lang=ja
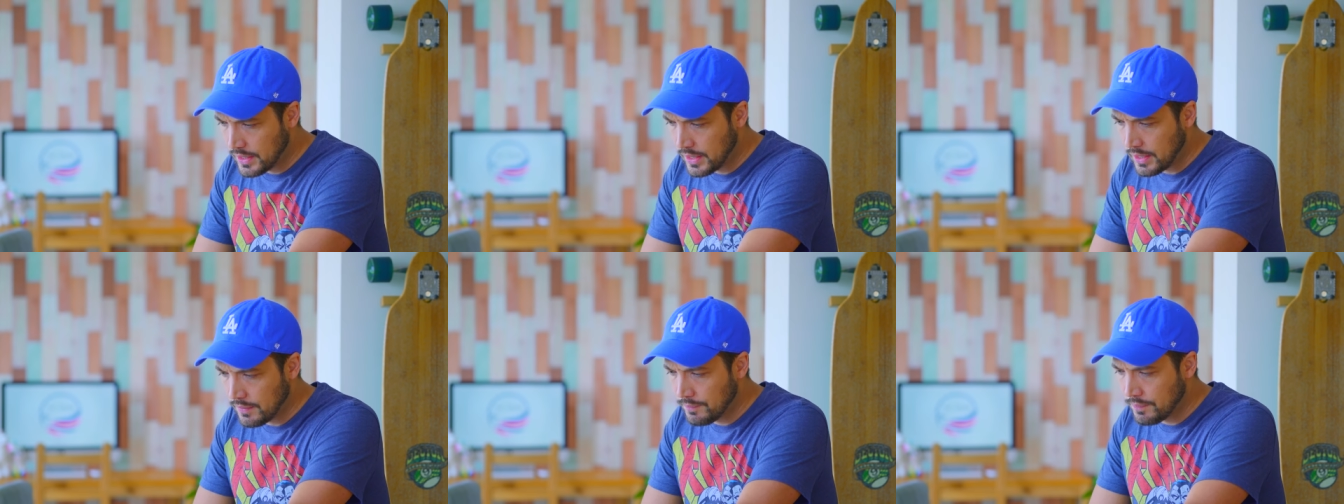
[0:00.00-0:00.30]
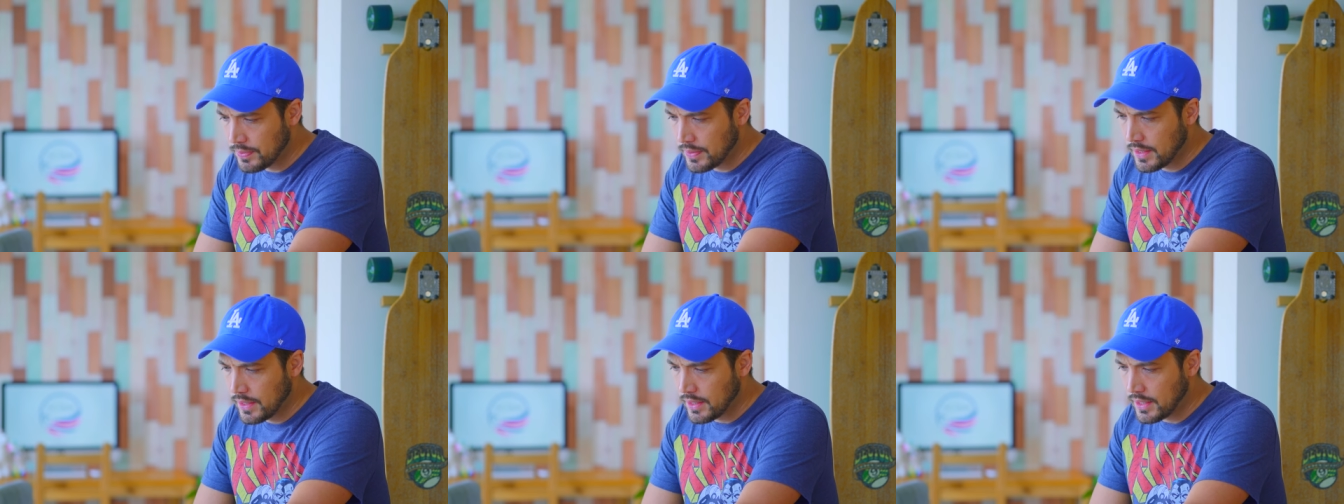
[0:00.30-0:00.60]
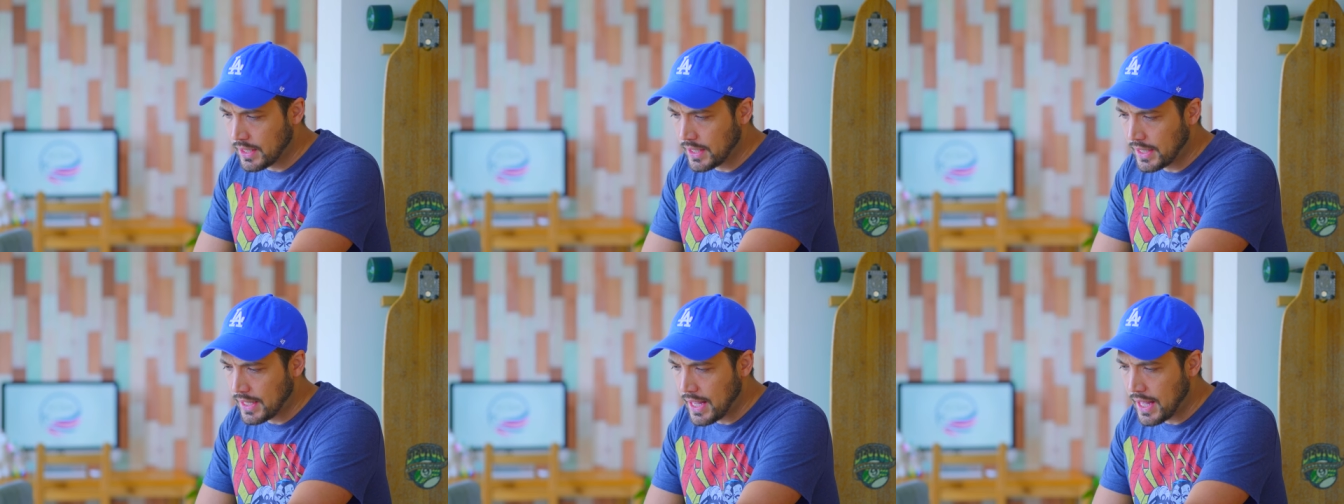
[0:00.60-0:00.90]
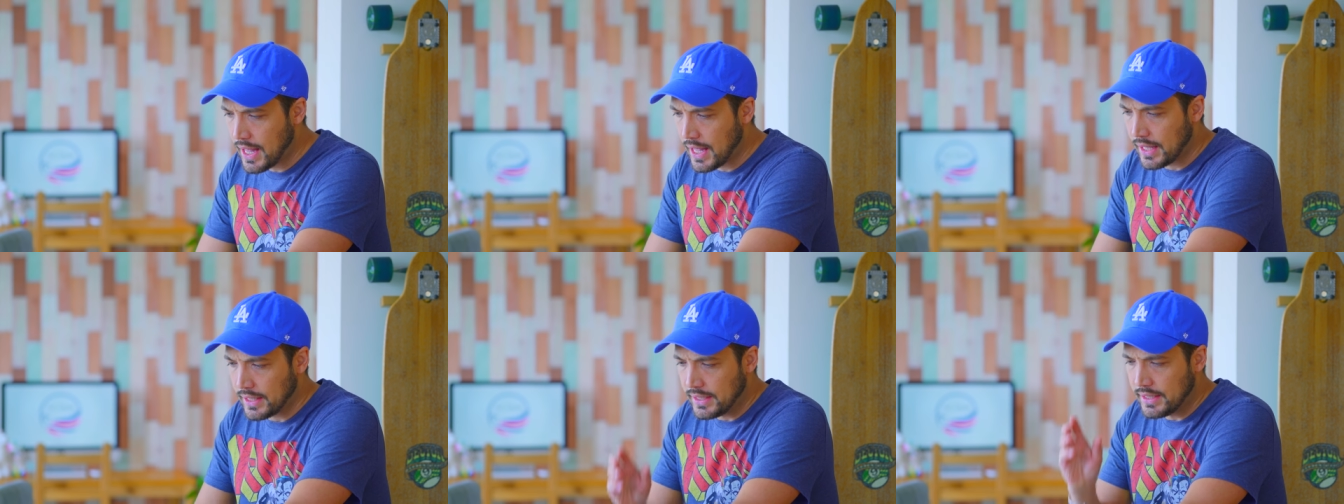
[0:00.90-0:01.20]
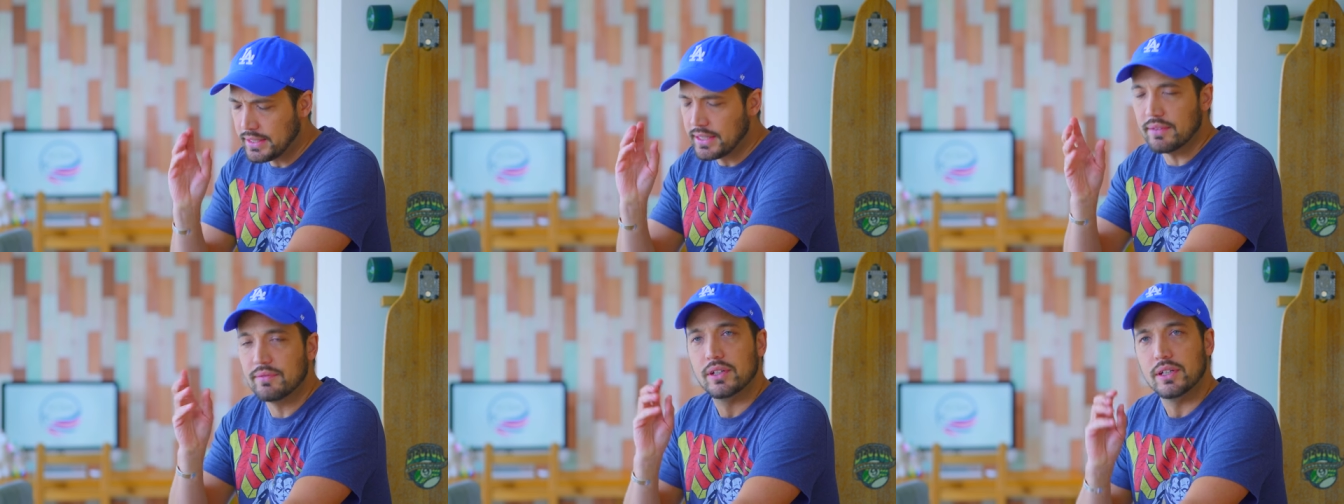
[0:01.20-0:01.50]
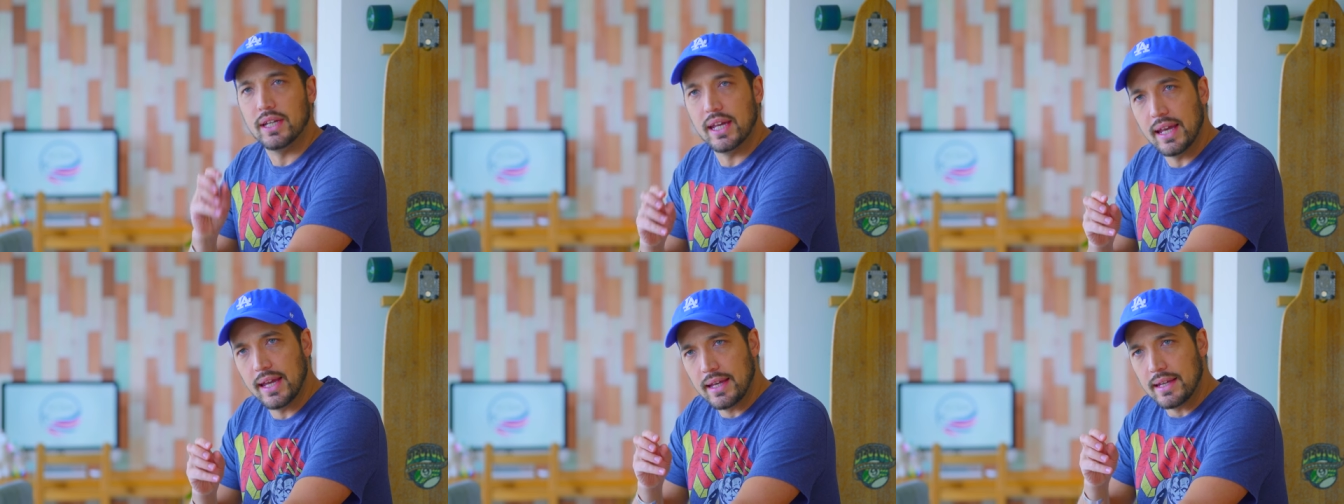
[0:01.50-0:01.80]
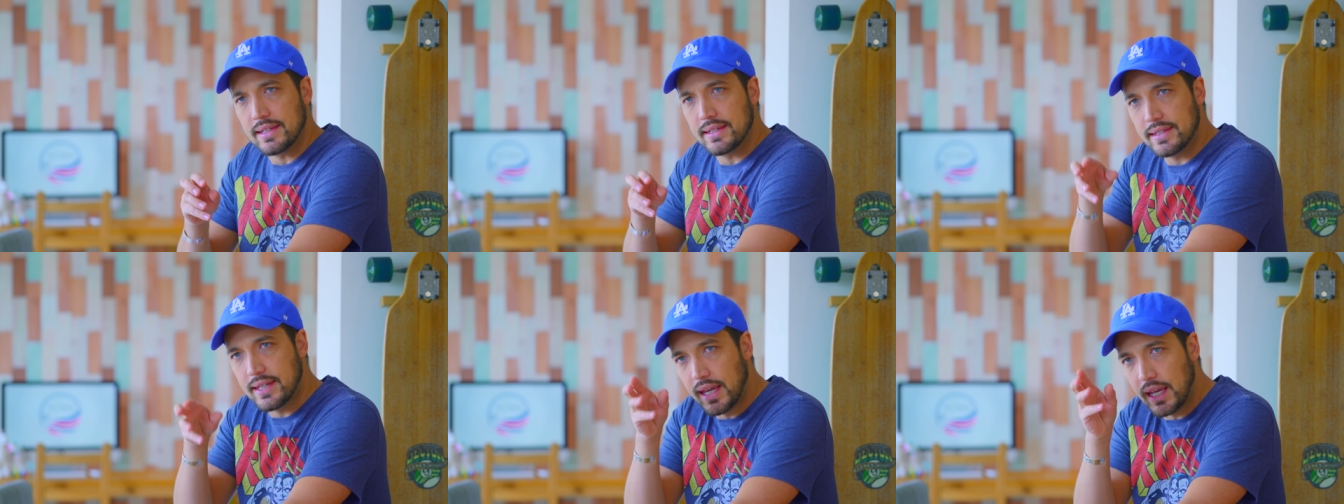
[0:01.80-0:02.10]
ね、彼がインタビュー
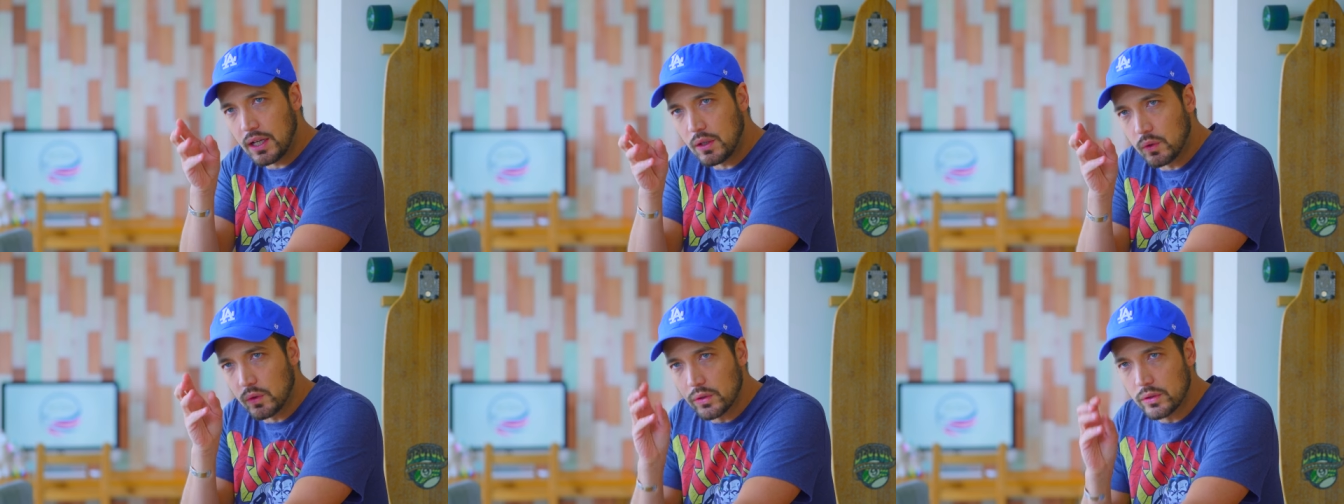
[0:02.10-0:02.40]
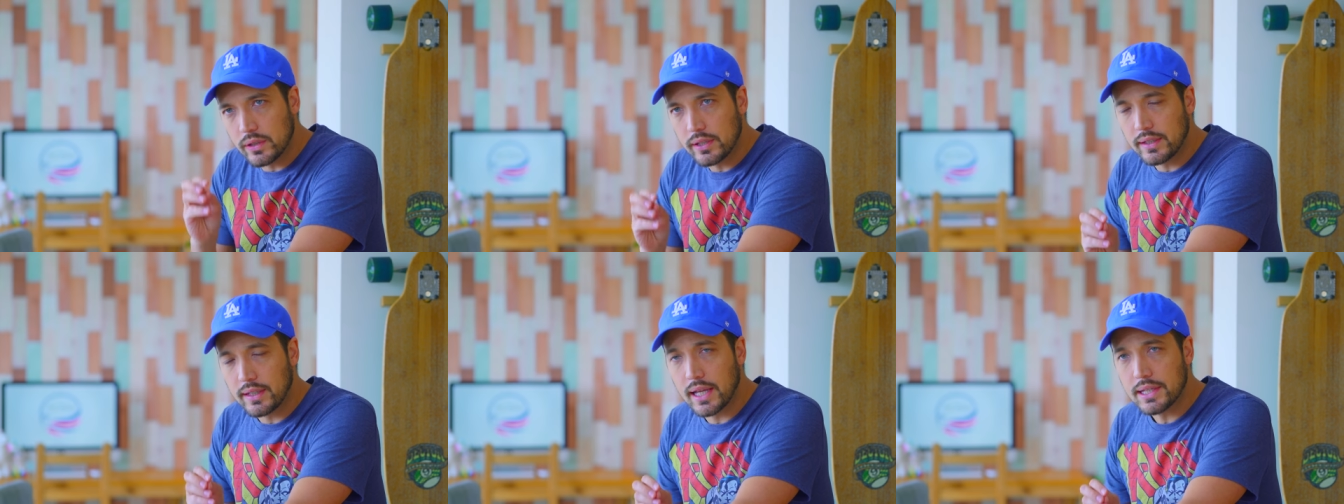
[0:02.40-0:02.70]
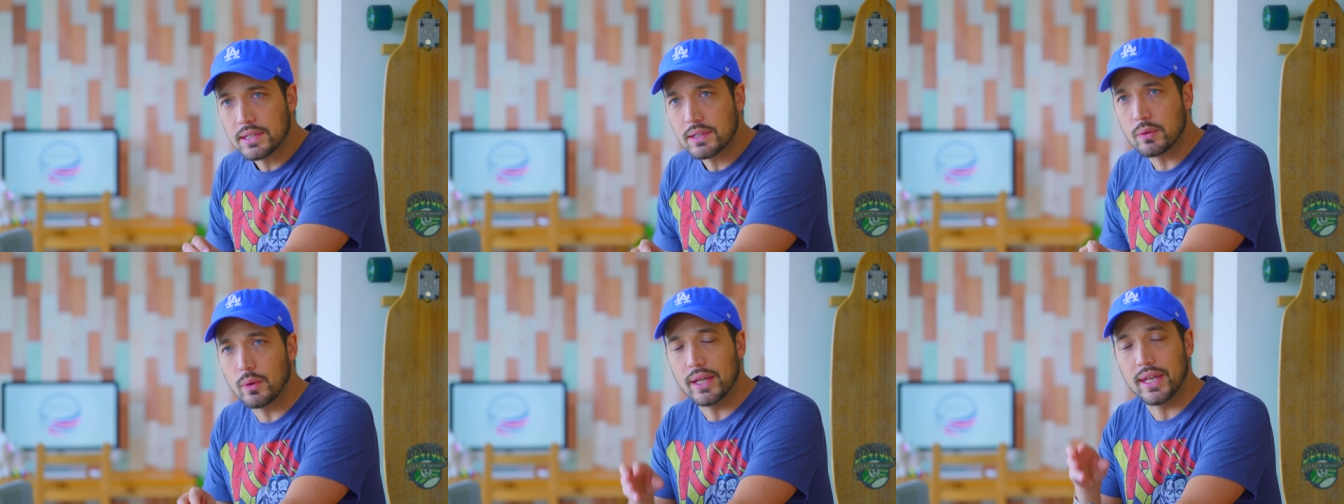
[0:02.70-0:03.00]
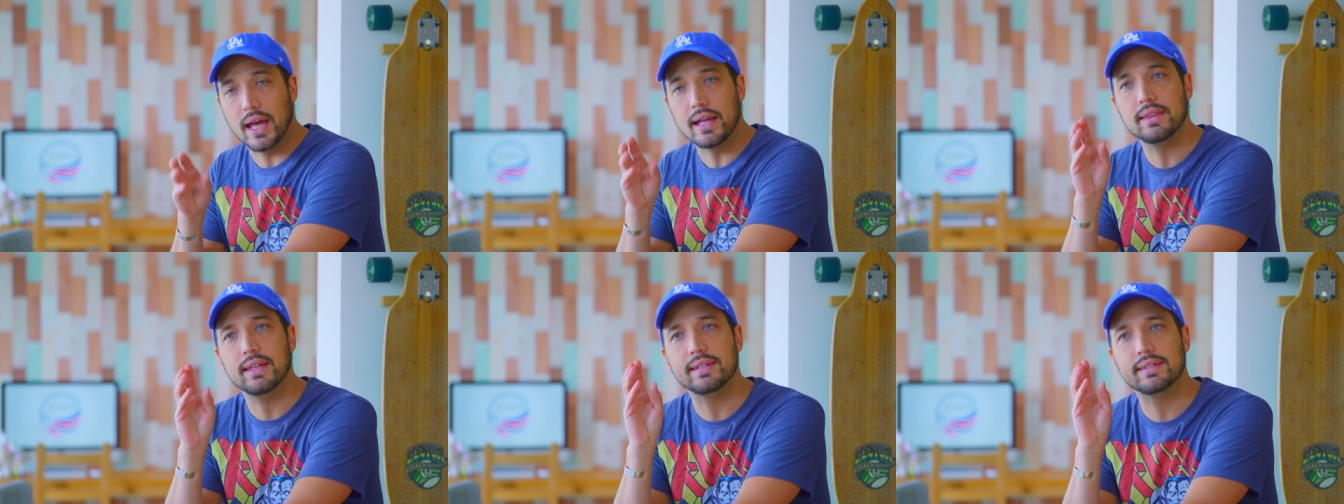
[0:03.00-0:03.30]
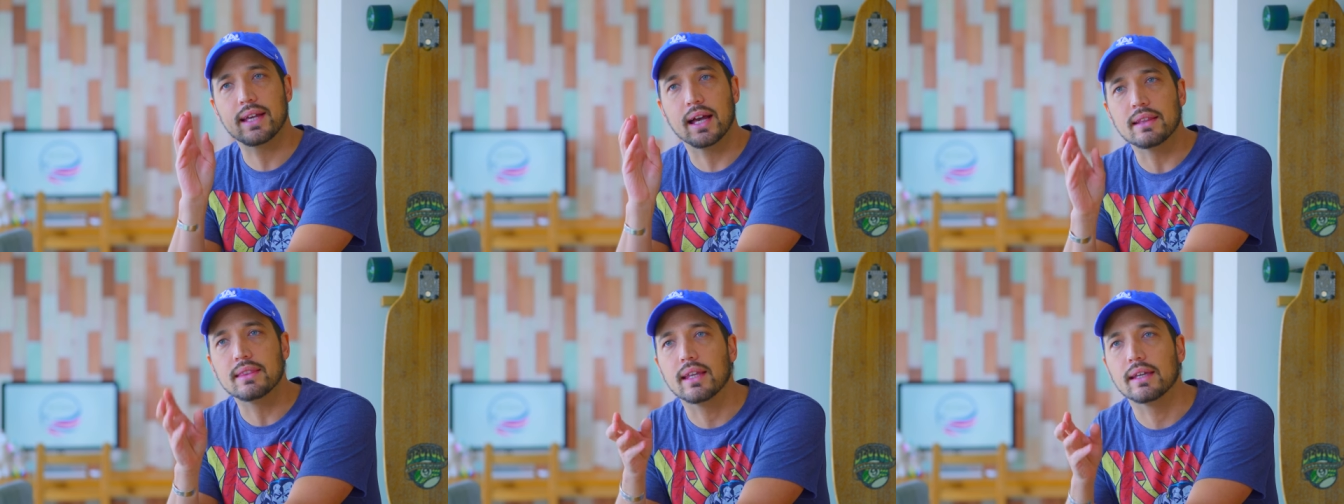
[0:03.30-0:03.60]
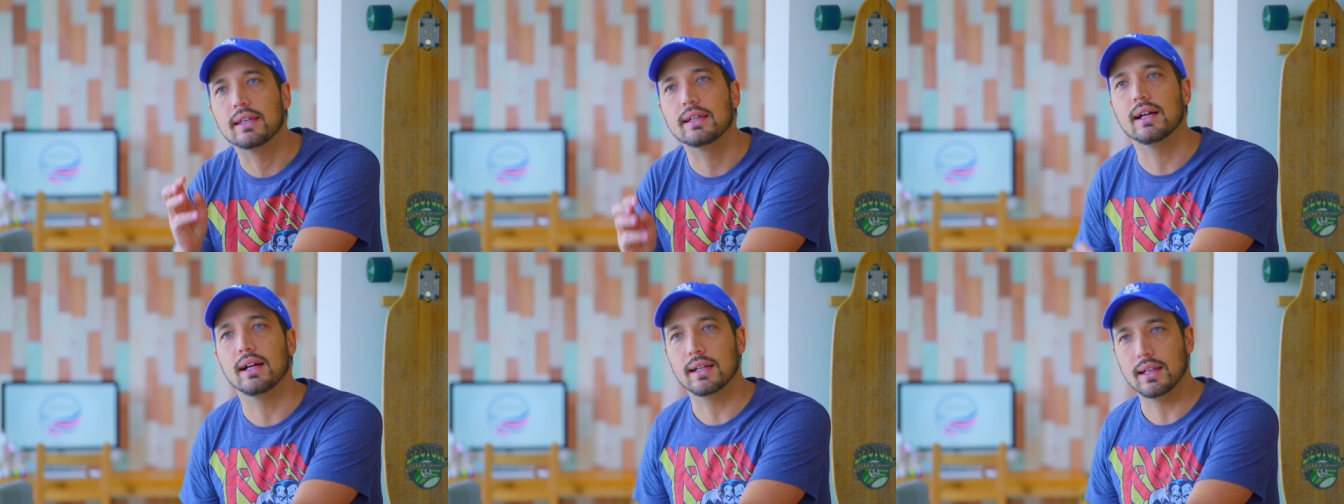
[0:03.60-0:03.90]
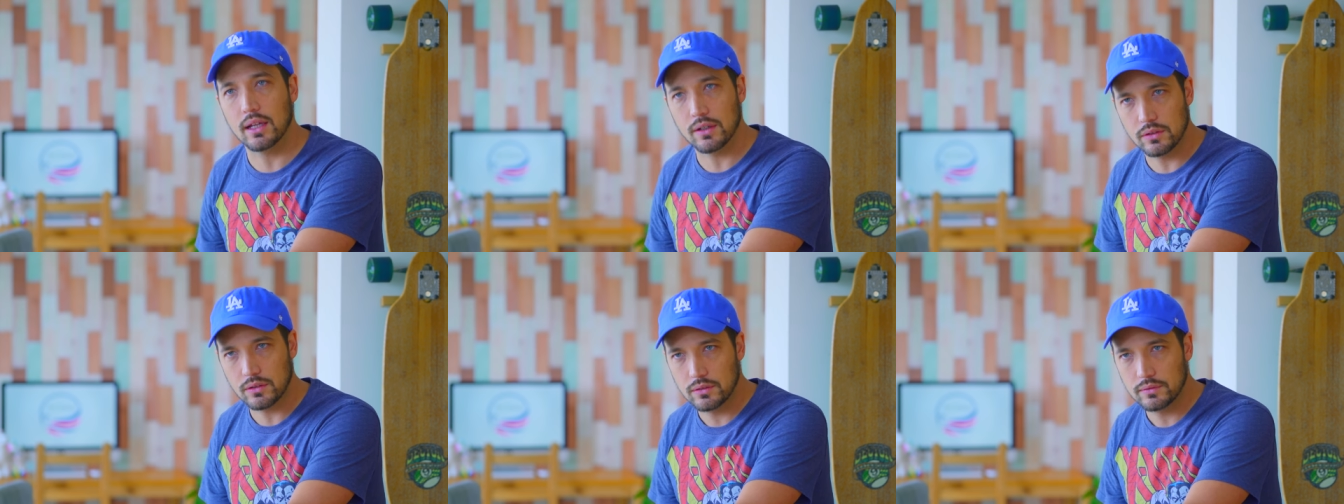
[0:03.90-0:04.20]
で成功の秘訣とは何ですかって聞かれ
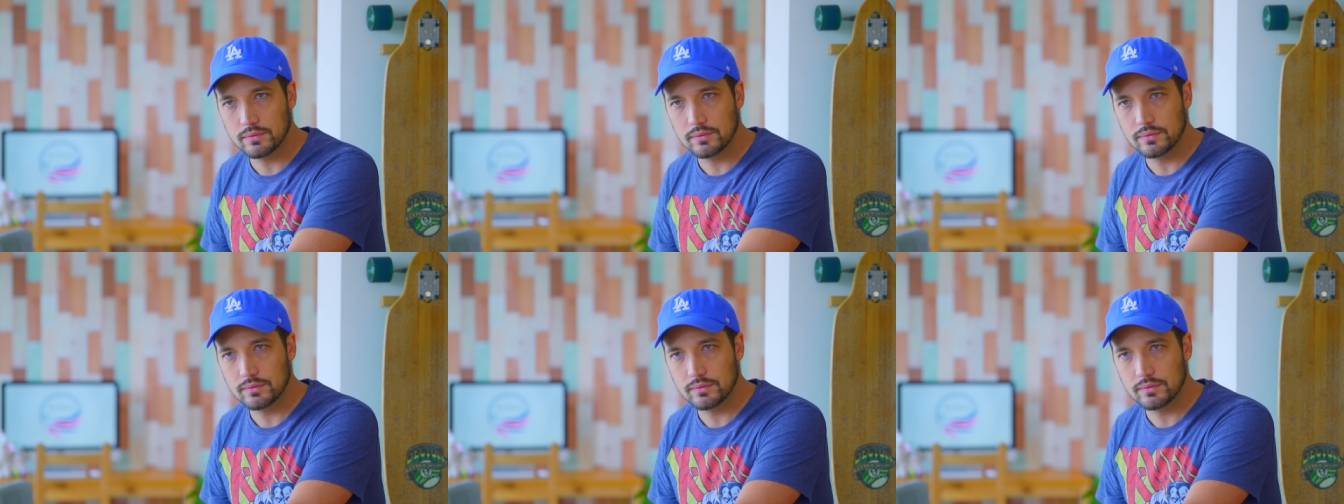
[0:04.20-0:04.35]
たの。